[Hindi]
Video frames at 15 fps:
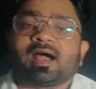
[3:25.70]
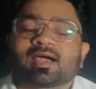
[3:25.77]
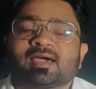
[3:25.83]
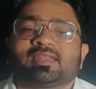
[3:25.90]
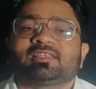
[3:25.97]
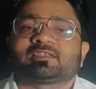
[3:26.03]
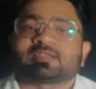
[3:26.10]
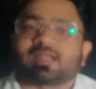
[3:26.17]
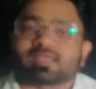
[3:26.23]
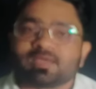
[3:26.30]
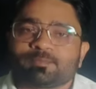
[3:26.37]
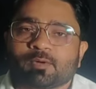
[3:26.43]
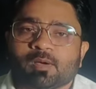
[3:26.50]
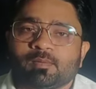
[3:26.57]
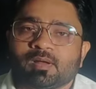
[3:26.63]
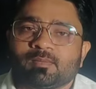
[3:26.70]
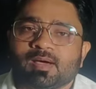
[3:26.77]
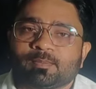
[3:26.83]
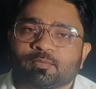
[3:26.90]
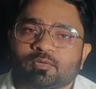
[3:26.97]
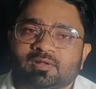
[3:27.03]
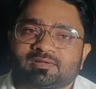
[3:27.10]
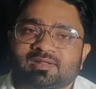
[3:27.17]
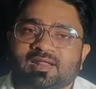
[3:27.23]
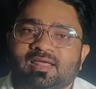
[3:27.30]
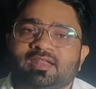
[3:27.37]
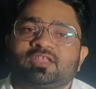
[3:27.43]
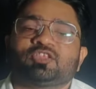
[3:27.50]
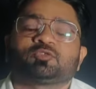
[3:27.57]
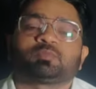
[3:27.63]
अगर इस तरह की प्रॉब्लम आपको नजर आ
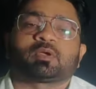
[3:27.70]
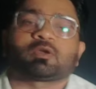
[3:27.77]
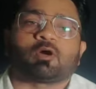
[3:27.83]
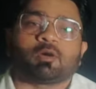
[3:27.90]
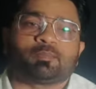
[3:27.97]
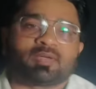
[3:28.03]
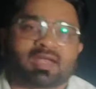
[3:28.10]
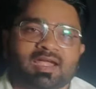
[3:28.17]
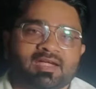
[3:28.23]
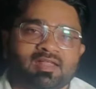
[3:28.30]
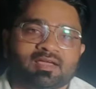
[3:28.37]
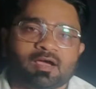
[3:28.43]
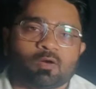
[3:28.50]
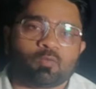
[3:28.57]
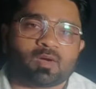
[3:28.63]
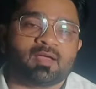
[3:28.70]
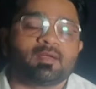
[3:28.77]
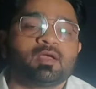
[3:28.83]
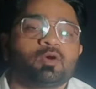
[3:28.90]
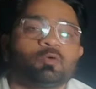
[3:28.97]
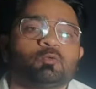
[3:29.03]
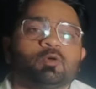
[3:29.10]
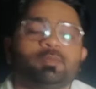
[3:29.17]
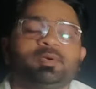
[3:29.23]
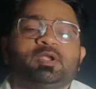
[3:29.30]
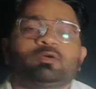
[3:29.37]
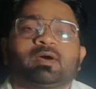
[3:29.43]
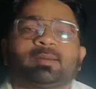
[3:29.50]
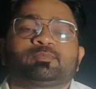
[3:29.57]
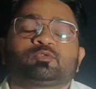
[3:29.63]
रही जिसपे कॉपी कॉपीराइट लिखा हुआ है वो
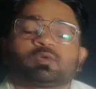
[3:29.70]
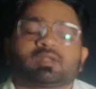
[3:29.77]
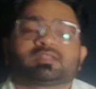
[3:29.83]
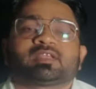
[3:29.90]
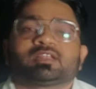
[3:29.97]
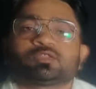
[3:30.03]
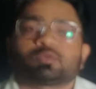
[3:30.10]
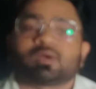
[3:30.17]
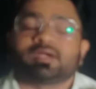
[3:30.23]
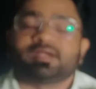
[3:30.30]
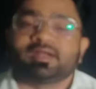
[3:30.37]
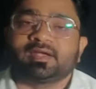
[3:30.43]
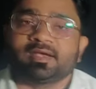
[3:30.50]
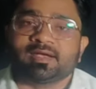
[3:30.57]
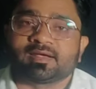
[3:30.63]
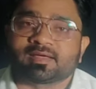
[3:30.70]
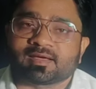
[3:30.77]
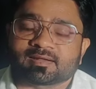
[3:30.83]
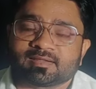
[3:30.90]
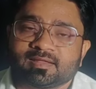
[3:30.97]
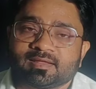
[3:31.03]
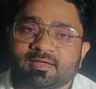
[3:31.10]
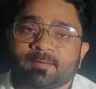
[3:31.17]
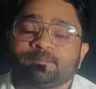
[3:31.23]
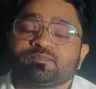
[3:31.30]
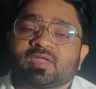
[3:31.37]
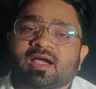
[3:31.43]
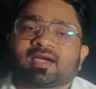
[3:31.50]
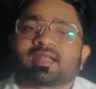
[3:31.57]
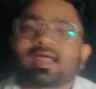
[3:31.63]
वीडियो आप तुरंत के तुरंत डिलीट कर देंगे
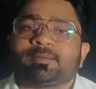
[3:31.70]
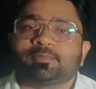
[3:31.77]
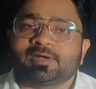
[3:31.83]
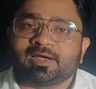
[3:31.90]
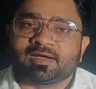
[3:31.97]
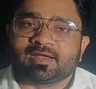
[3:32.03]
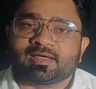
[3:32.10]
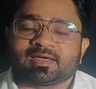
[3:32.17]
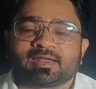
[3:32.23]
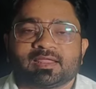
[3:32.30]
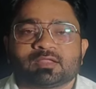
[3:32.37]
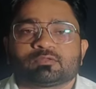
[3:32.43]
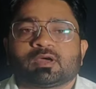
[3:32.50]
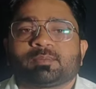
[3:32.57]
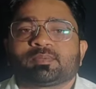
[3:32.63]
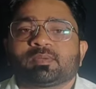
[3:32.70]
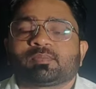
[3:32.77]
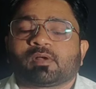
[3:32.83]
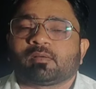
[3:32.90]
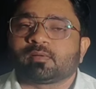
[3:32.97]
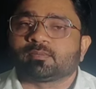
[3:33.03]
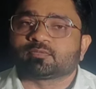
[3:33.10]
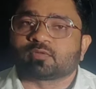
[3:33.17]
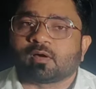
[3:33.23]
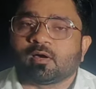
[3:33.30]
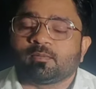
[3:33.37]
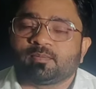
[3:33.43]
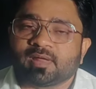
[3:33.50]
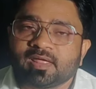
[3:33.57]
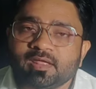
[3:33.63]
अगर आप डिलीट नहीं करेंगे तो आपकी प्रॉब्लम
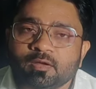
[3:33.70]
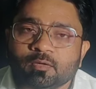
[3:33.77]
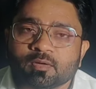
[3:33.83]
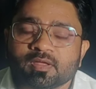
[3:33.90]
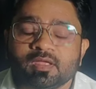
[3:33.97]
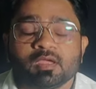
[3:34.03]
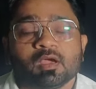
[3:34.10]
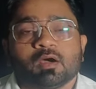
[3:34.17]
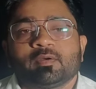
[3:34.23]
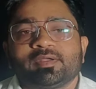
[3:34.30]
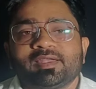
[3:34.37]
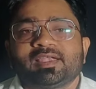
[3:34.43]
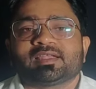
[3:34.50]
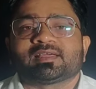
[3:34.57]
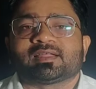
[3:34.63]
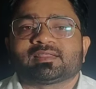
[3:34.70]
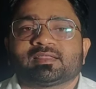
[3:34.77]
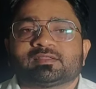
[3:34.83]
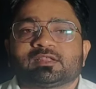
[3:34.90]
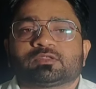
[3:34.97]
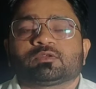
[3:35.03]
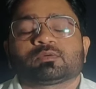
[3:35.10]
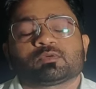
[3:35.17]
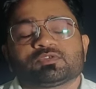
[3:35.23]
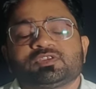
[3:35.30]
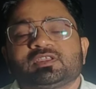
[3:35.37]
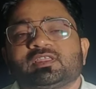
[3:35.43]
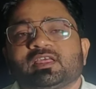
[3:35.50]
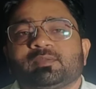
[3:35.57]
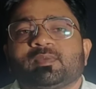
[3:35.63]
सॉल्व नहीं होगी और डिलीट कर देते तो
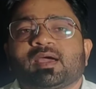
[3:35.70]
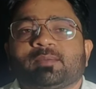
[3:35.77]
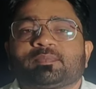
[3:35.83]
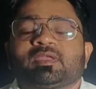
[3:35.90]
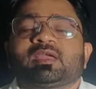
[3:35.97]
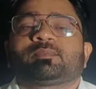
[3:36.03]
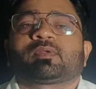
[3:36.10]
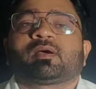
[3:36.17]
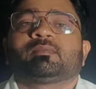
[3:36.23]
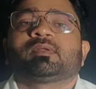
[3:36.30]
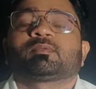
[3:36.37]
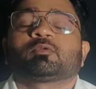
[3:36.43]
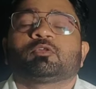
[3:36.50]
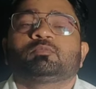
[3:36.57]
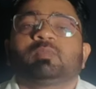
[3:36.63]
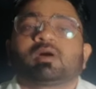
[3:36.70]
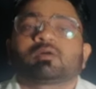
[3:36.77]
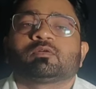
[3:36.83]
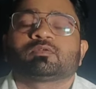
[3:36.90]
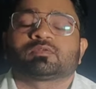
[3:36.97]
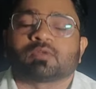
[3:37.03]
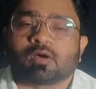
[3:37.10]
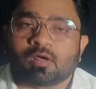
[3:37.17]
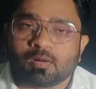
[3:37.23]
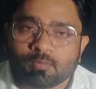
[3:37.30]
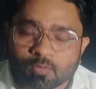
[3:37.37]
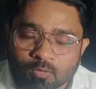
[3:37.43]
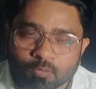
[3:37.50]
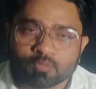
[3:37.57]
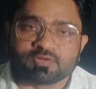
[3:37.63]
कुछ ही देर में आपकी ये प्रॉब्लम खुद ब खुद सॉल्व
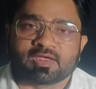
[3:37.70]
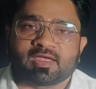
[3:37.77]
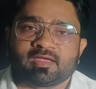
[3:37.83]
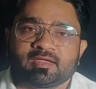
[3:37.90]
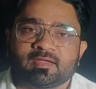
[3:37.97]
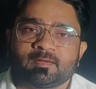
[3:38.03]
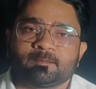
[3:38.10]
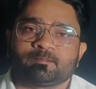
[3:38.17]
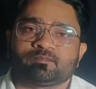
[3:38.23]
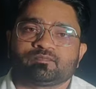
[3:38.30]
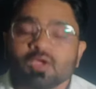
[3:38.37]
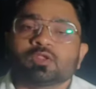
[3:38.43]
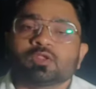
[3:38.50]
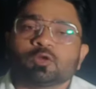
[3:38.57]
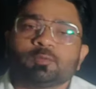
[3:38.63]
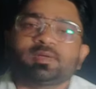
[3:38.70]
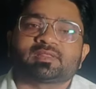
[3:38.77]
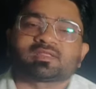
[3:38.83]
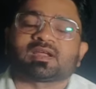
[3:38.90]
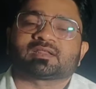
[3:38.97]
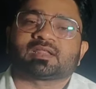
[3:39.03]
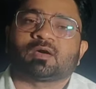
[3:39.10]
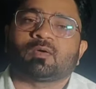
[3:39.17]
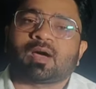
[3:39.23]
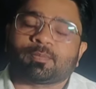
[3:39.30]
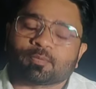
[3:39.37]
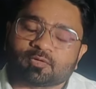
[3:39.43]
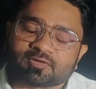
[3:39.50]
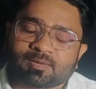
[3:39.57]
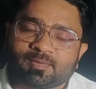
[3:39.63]
हो जाएगी तो उम्मीद करता हूं
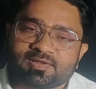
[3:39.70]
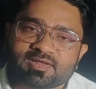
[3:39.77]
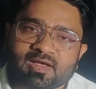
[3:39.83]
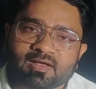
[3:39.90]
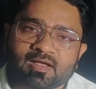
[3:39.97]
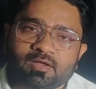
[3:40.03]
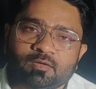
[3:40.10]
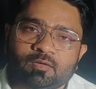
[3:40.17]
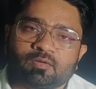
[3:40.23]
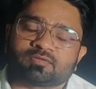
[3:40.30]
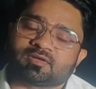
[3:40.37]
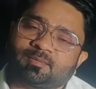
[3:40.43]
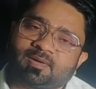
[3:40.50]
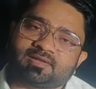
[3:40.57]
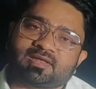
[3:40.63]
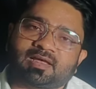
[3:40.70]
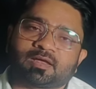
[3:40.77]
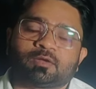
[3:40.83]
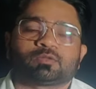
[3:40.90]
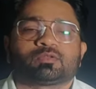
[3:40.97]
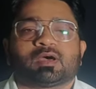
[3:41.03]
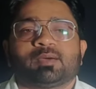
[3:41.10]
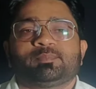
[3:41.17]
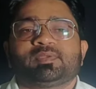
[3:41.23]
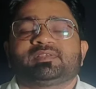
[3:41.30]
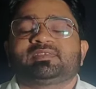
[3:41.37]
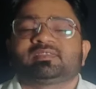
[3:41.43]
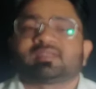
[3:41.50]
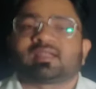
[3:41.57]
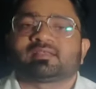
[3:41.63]
आपको समझ आ गई हो समझ आ गई हो तो आप भी
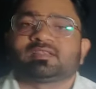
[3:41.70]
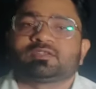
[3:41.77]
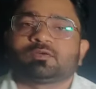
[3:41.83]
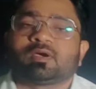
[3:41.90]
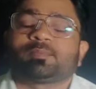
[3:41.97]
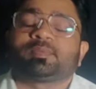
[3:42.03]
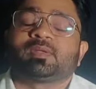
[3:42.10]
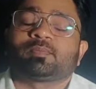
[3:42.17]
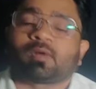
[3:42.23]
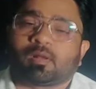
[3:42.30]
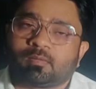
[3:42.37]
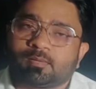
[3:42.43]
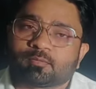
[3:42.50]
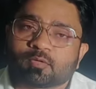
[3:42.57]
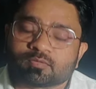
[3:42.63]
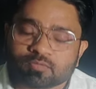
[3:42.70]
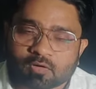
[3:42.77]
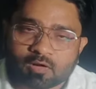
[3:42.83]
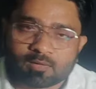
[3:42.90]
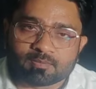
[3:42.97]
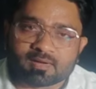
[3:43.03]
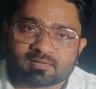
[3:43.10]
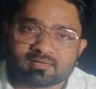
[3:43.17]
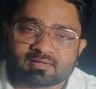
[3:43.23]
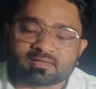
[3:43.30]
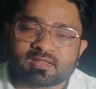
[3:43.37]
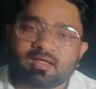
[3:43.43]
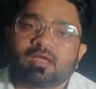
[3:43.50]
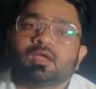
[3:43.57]
इसी तरह से जो है अपनी प्रॉब्लम को सॉल्व कर सकते